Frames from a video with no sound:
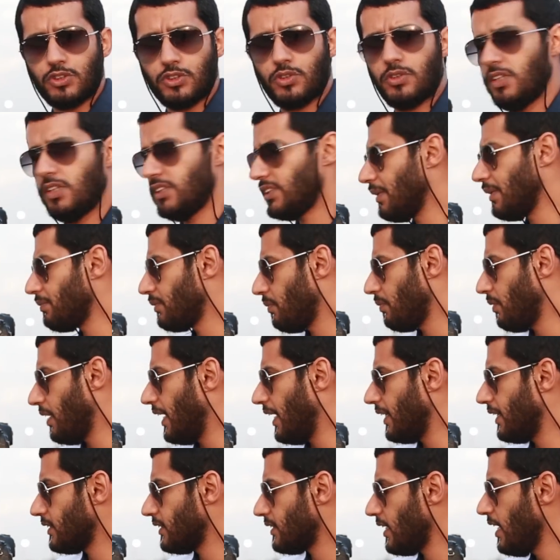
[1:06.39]
شنو عجبني
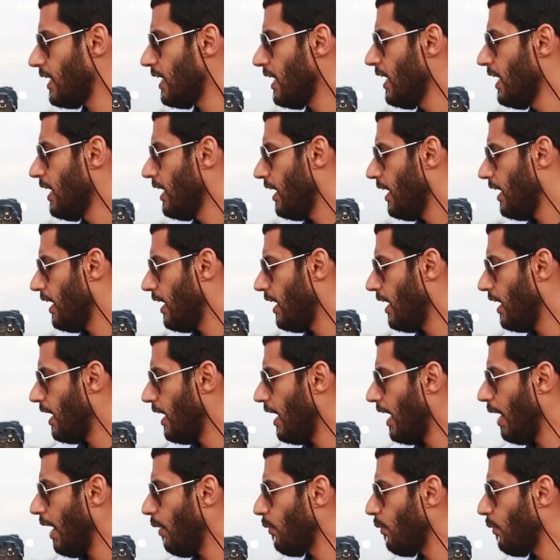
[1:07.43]
بالعدسه آه،